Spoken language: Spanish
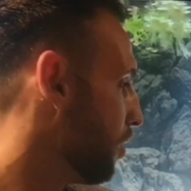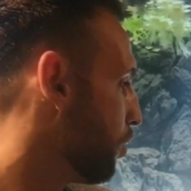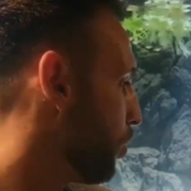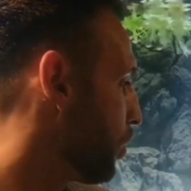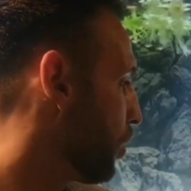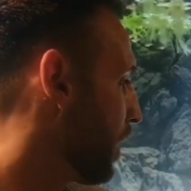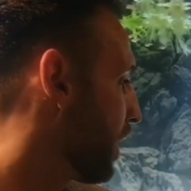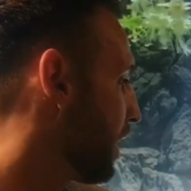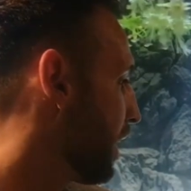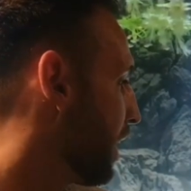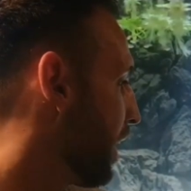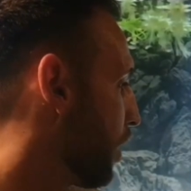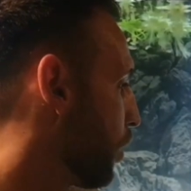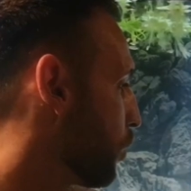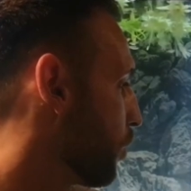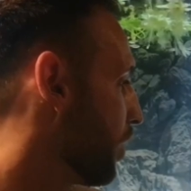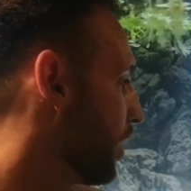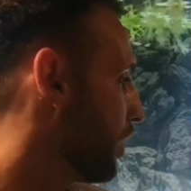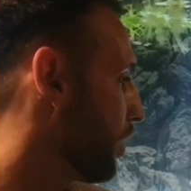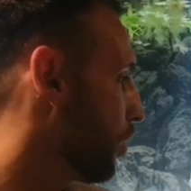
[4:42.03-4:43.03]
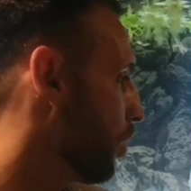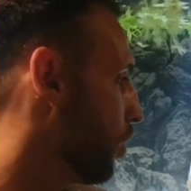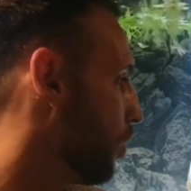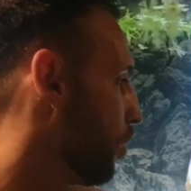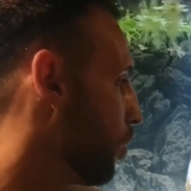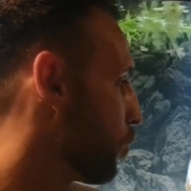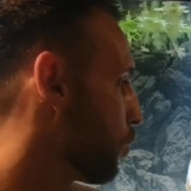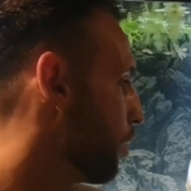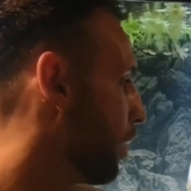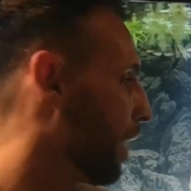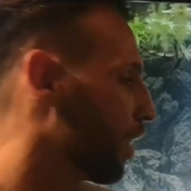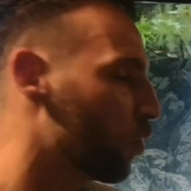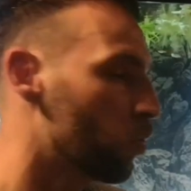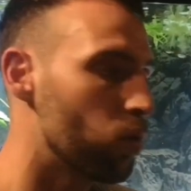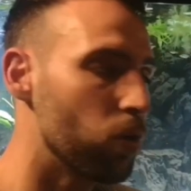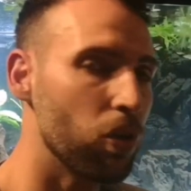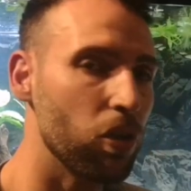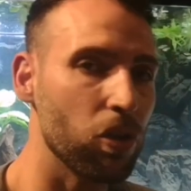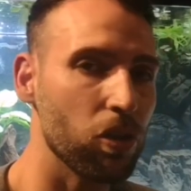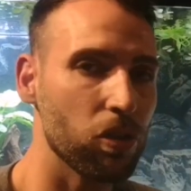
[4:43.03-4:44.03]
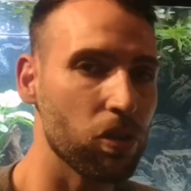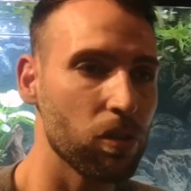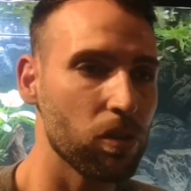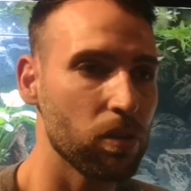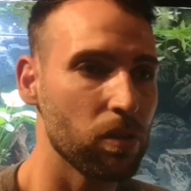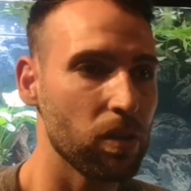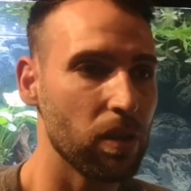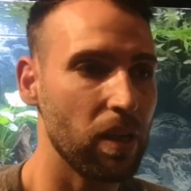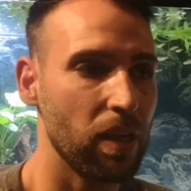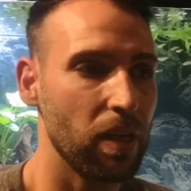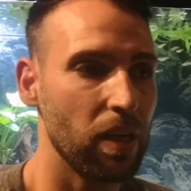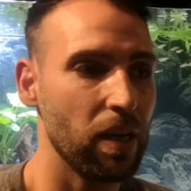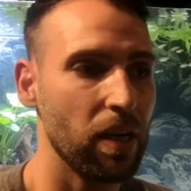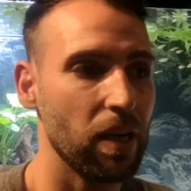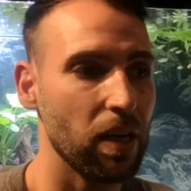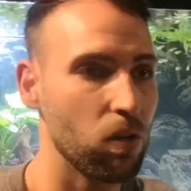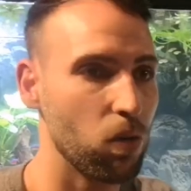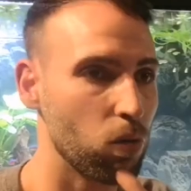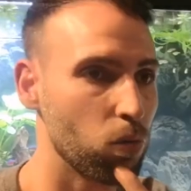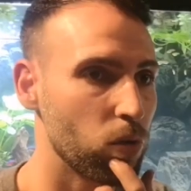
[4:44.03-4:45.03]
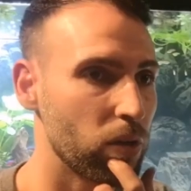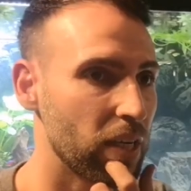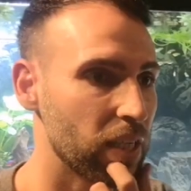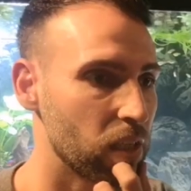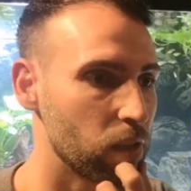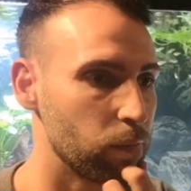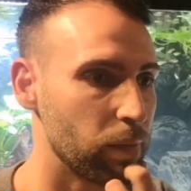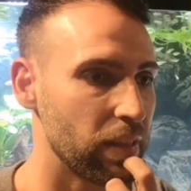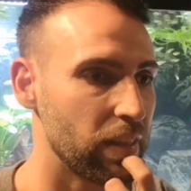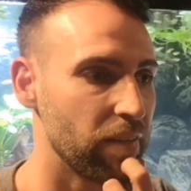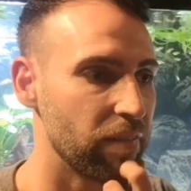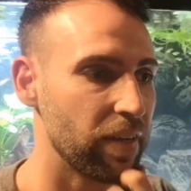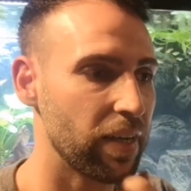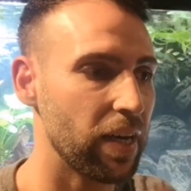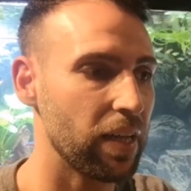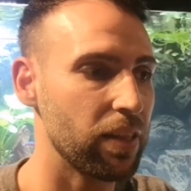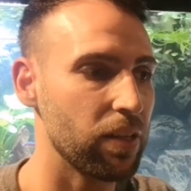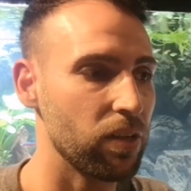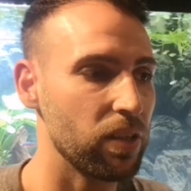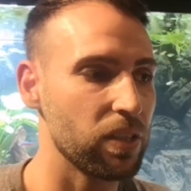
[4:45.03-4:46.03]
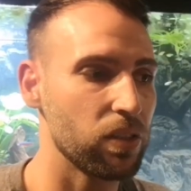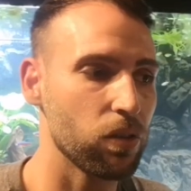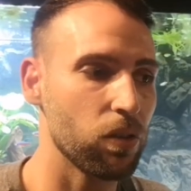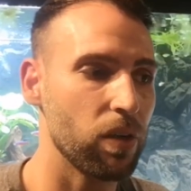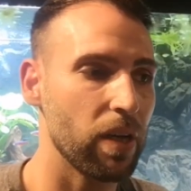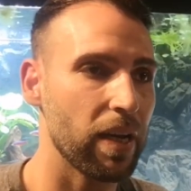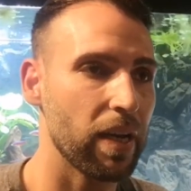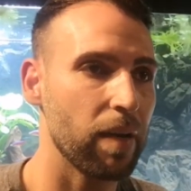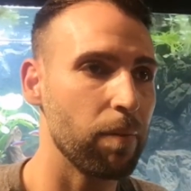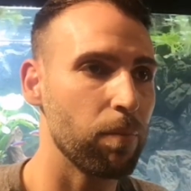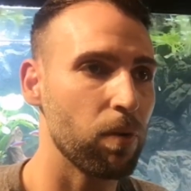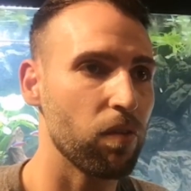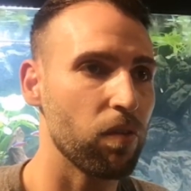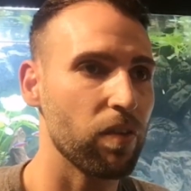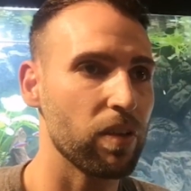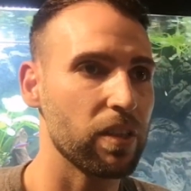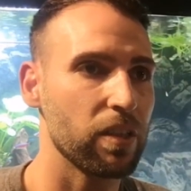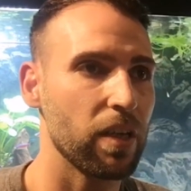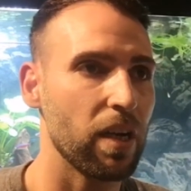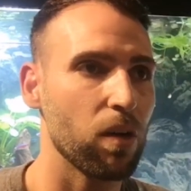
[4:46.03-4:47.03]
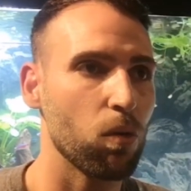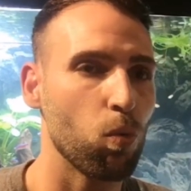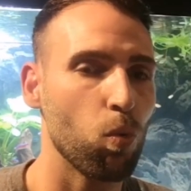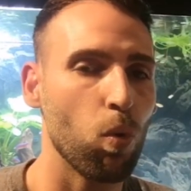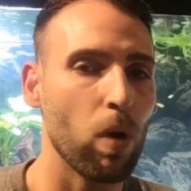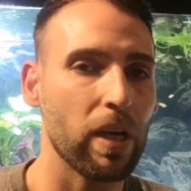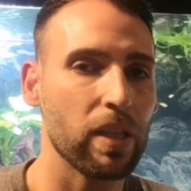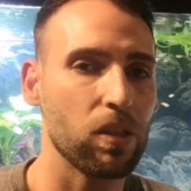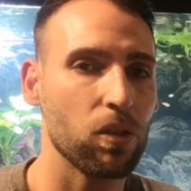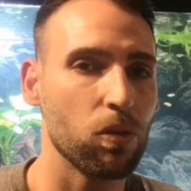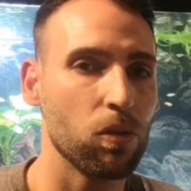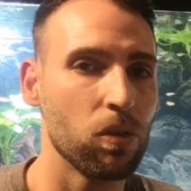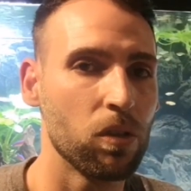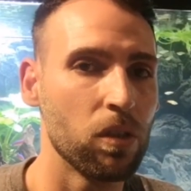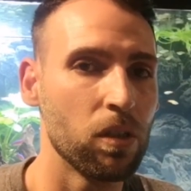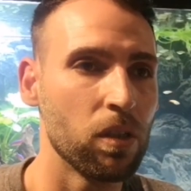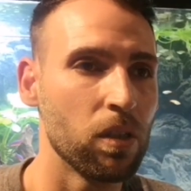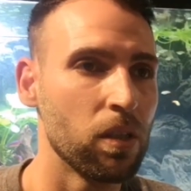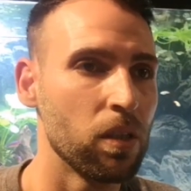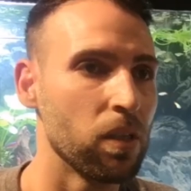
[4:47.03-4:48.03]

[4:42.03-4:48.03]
pues ya tenía dos filtros maduros eh, con unas especificaciones, son Egein Professional 4,